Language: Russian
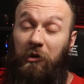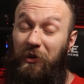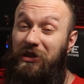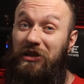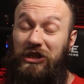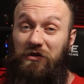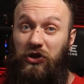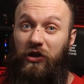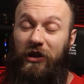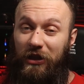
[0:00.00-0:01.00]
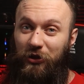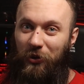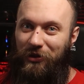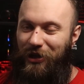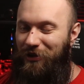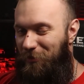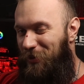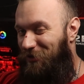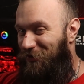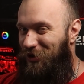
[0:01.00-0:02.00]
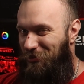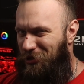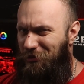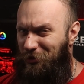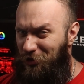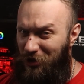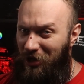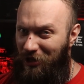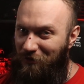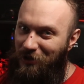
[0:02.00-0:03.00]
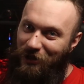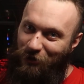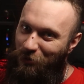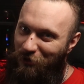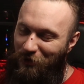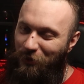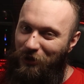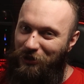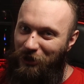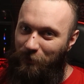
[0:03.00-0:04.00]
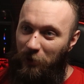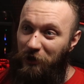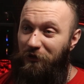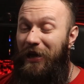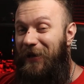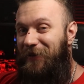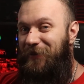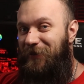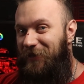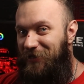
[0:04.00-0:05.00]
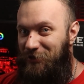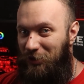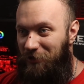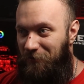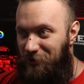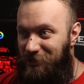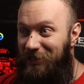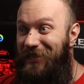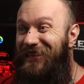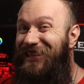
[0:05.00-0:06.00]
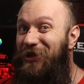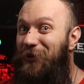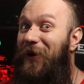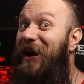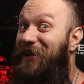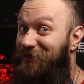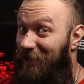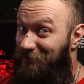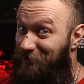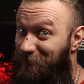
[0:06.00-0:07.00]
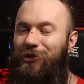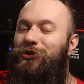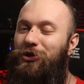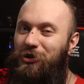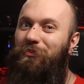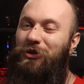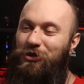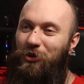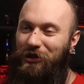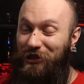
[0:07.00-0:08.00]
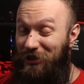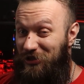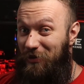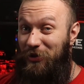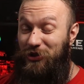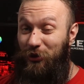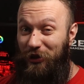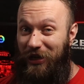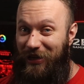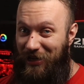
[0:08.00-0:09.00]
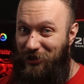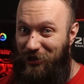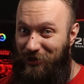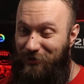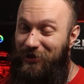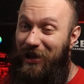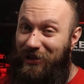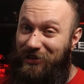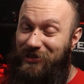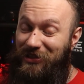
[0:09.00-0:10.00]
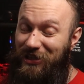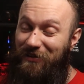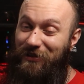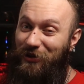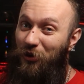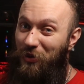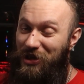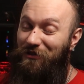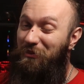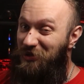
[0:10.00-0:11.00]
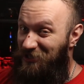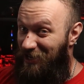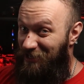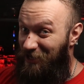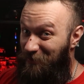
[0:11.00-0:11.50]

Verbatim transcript: И под конец вишенка на торте, опять вернемся немножечко к Nvidia, думаю, вы будете не против, это RTX 4090 и ее охлад. Ну то есть, почему она не должна быть столь горячей, как это заявлено у меня в описании.